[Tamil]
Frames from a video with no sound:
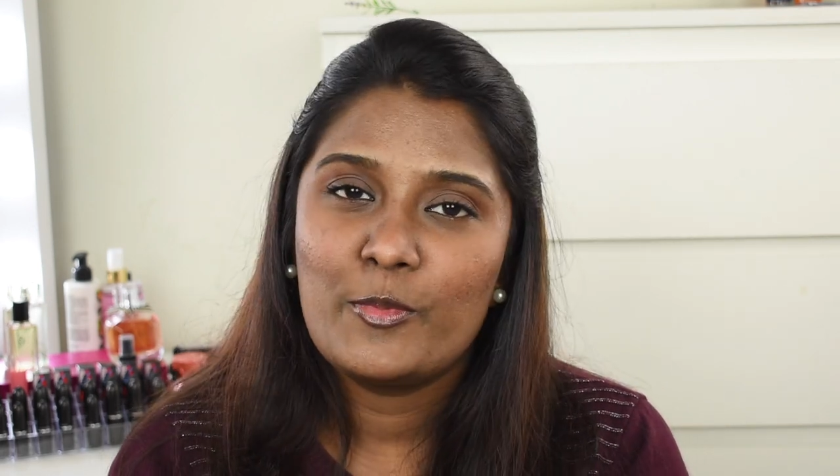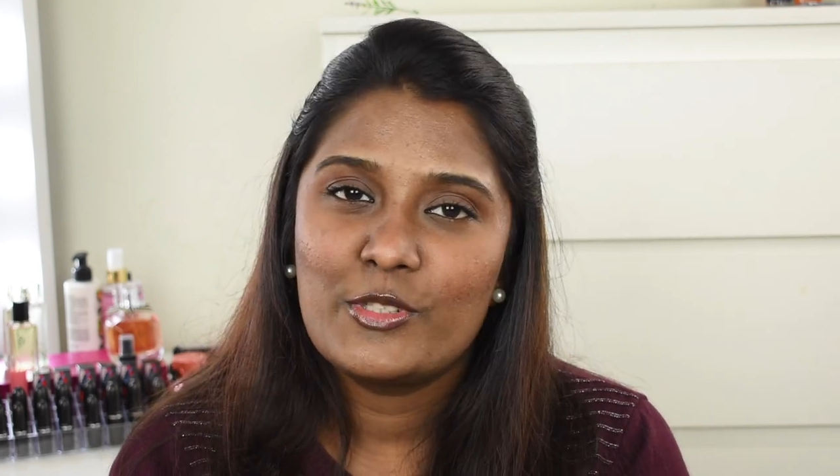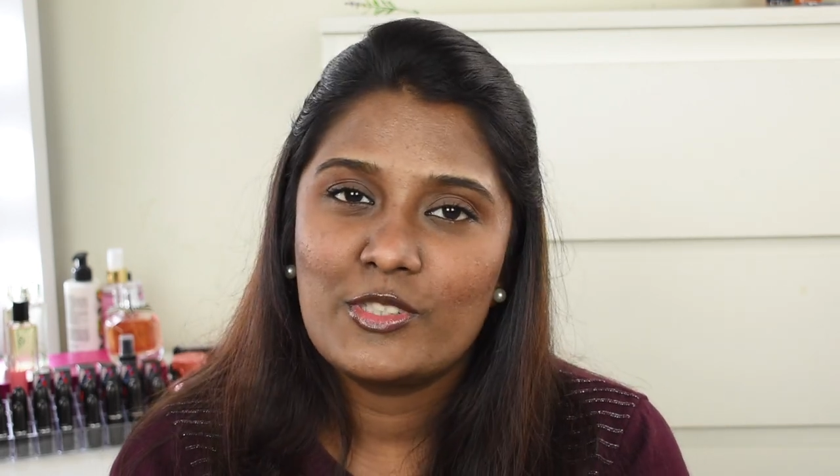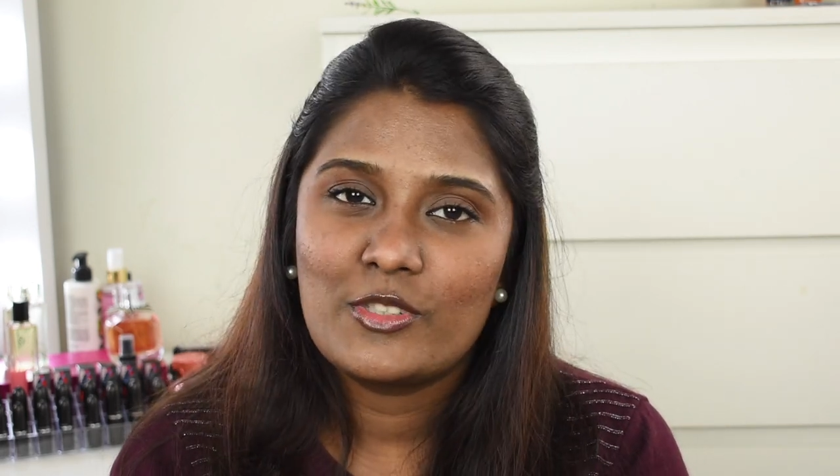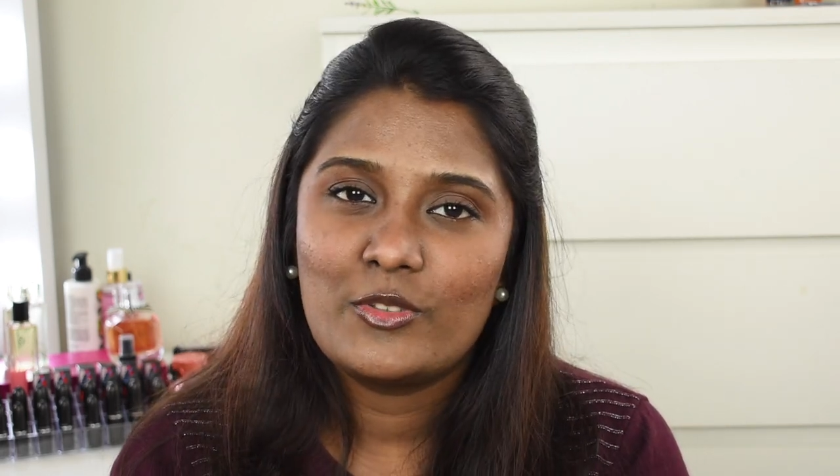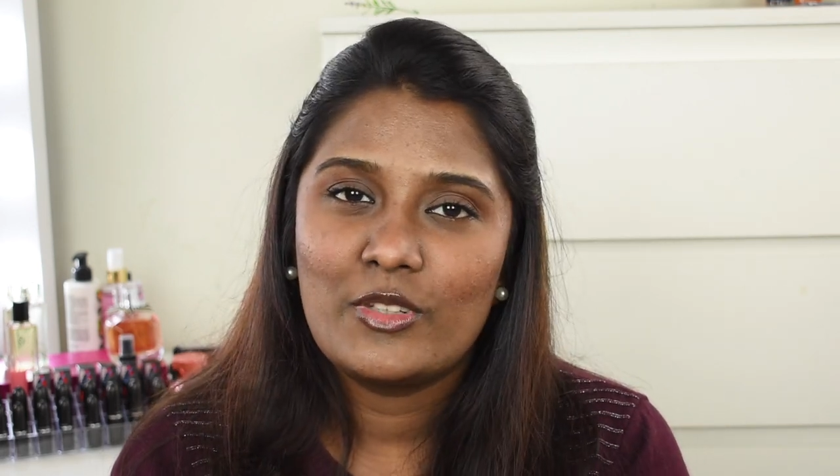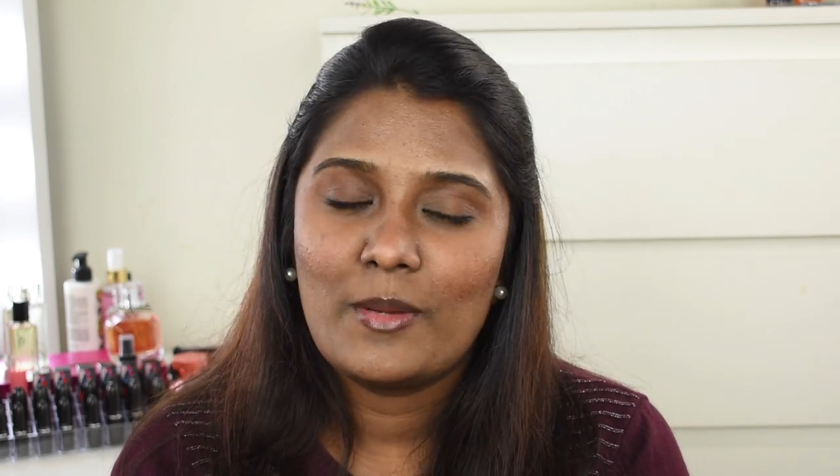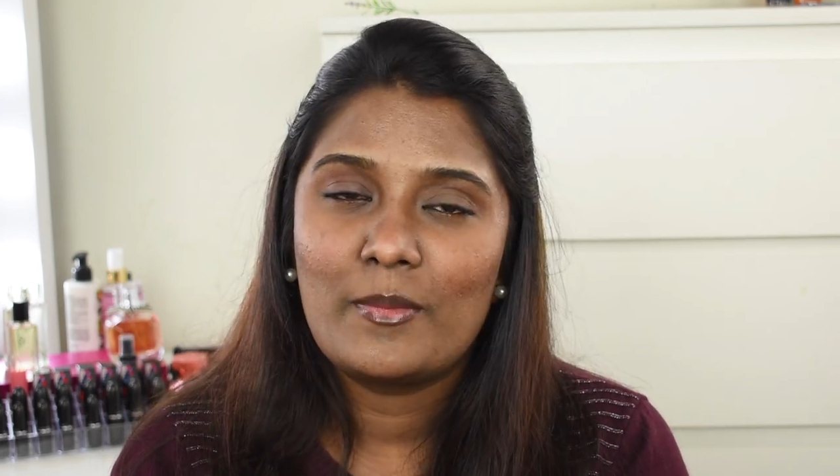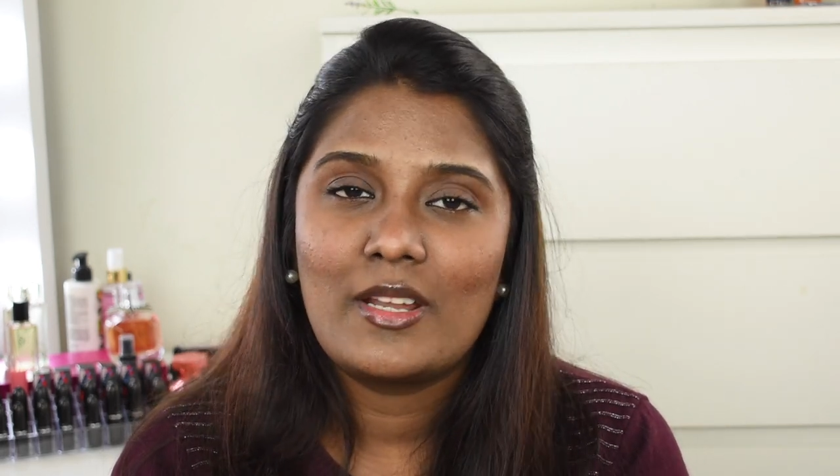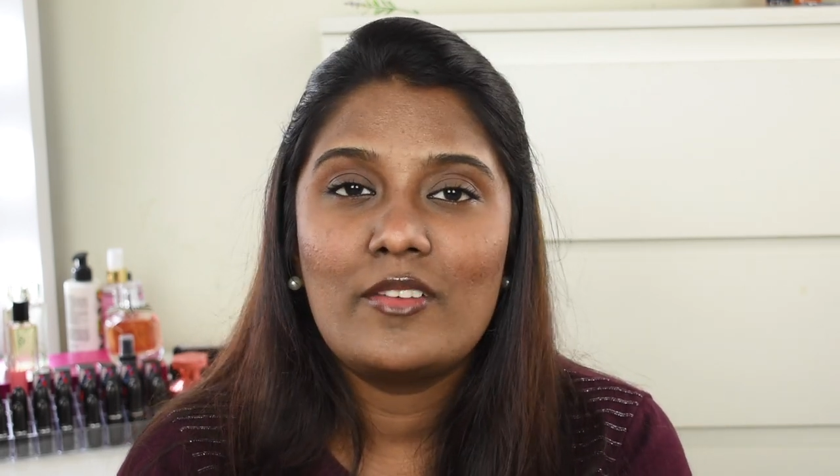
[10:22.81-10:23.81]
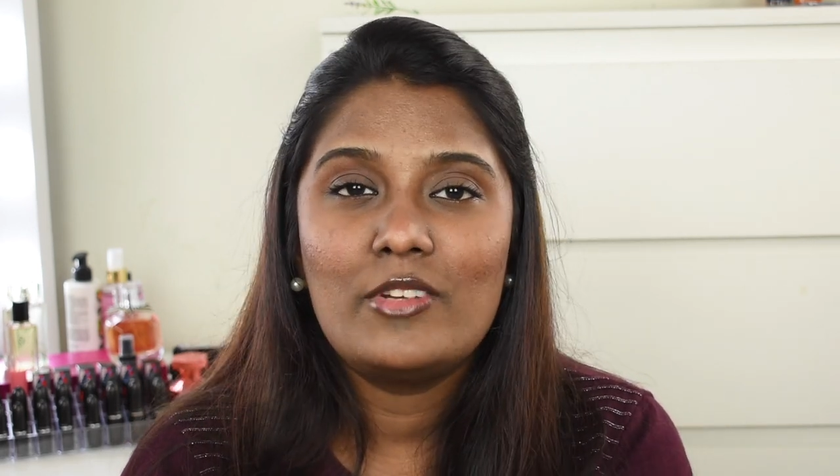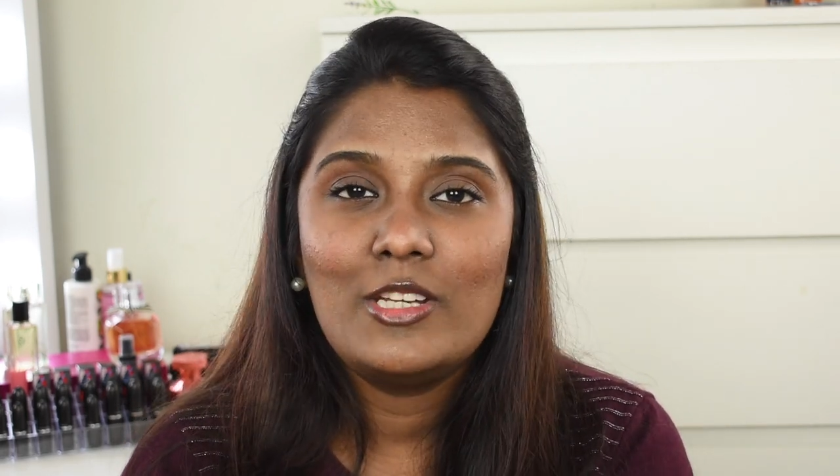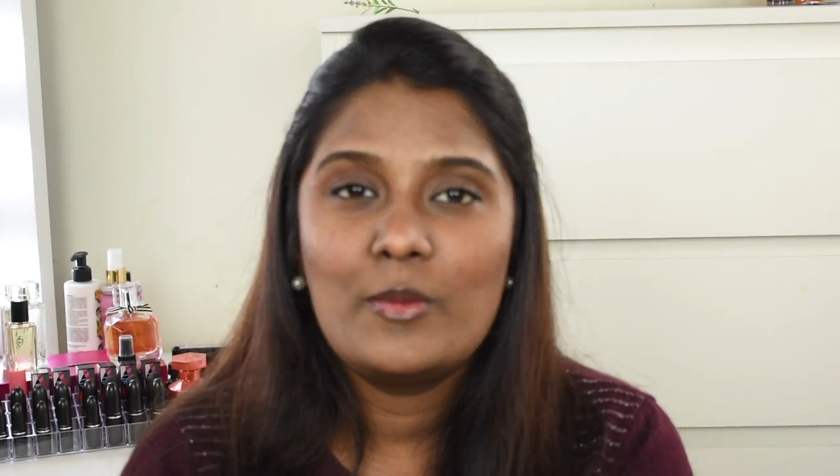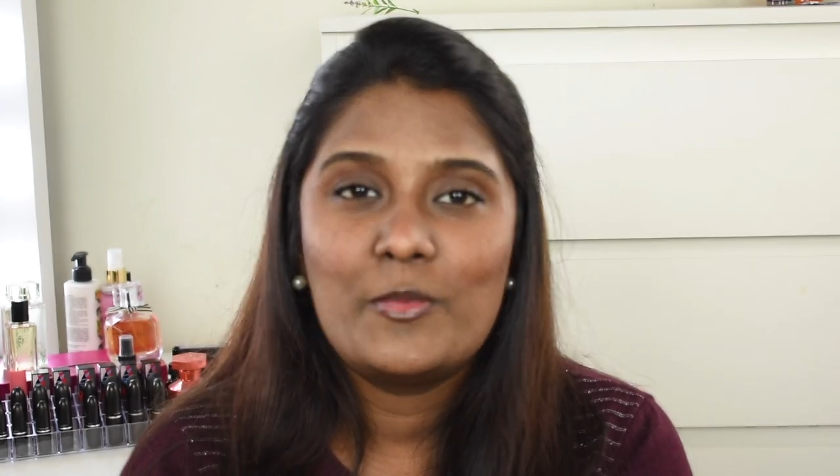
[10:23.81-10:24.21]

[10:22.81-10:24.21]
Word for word: பிடிச்சிருக்கும் நம்புறேன் வீடியோ